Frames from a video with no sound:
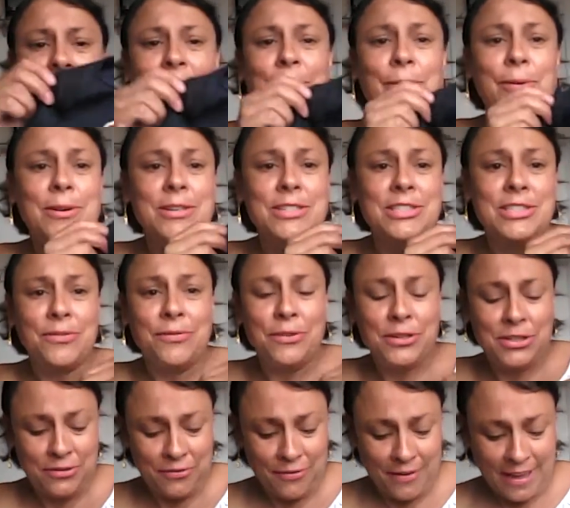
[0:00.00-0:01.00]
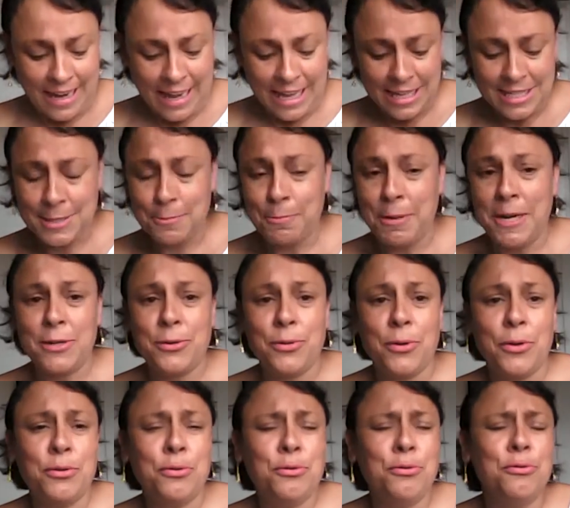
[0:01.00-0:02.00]
E hoje eu vou te falar,
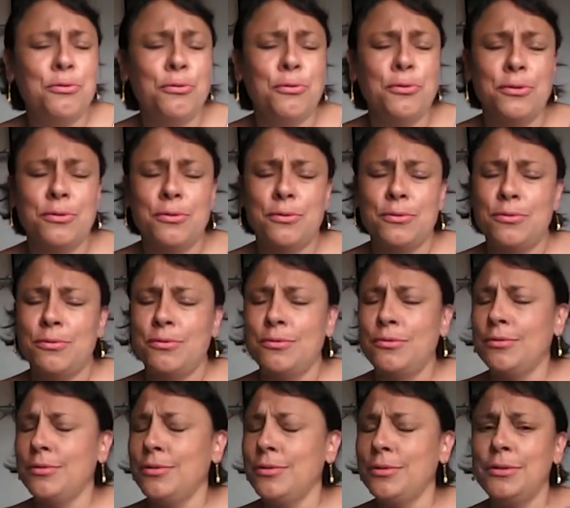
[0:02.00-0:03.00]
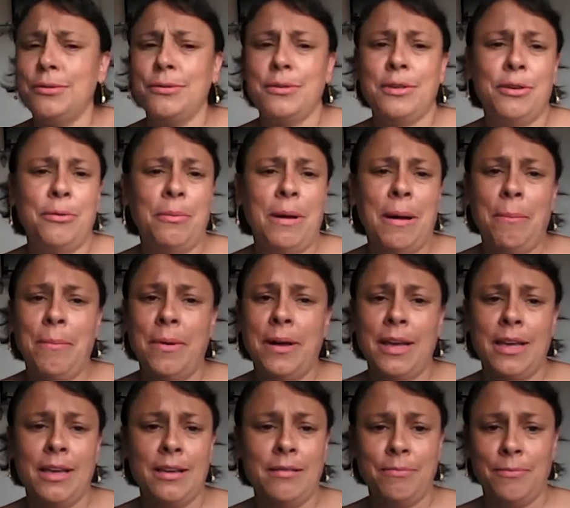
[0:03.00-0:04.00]
despertou tudo, tudo que uma
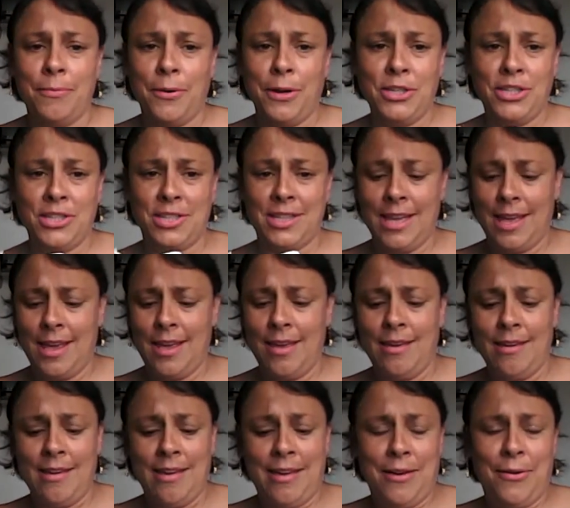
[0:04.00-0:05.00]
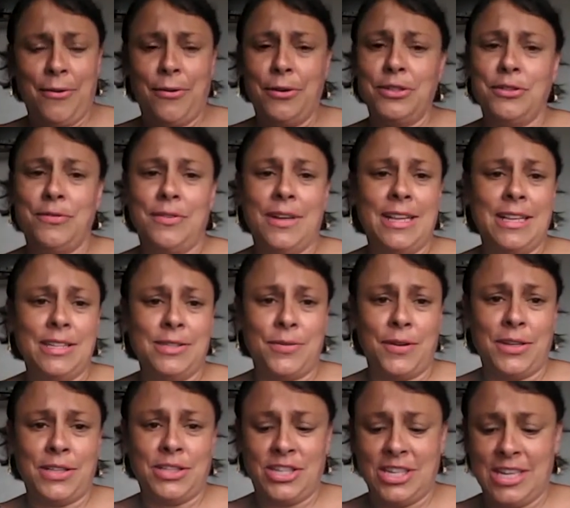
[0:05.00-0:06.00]
mãe pode ter. Hoje vendo
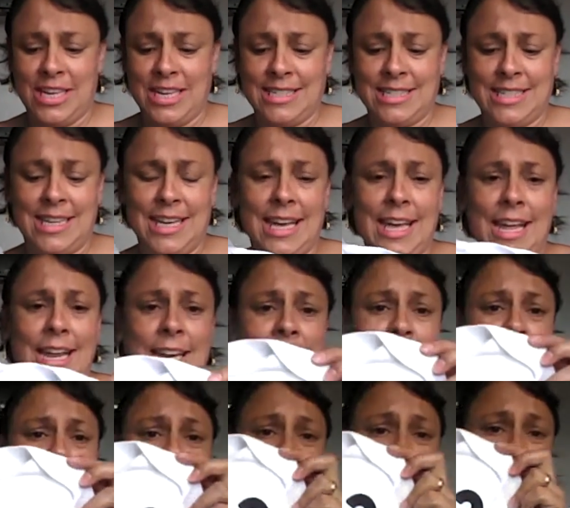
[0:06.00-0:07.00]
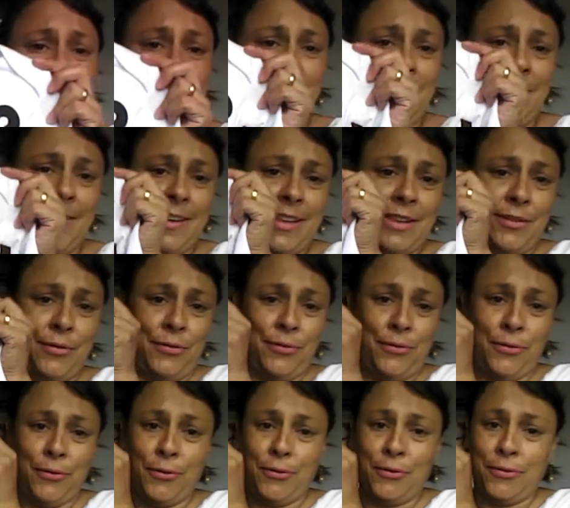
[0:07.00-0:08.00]
as fotinhas dele, Ai, que
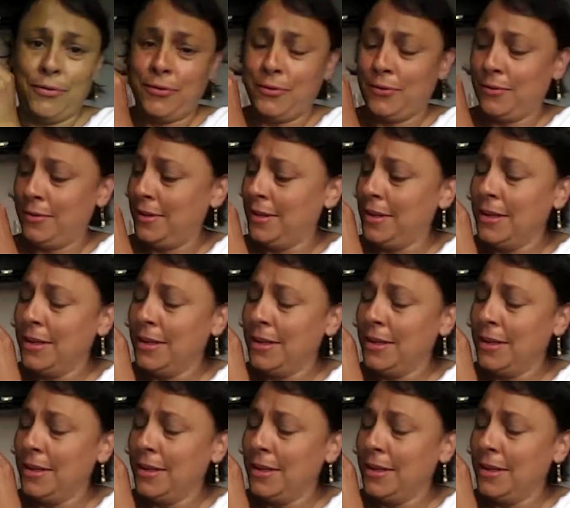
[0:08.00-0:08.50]
fofo.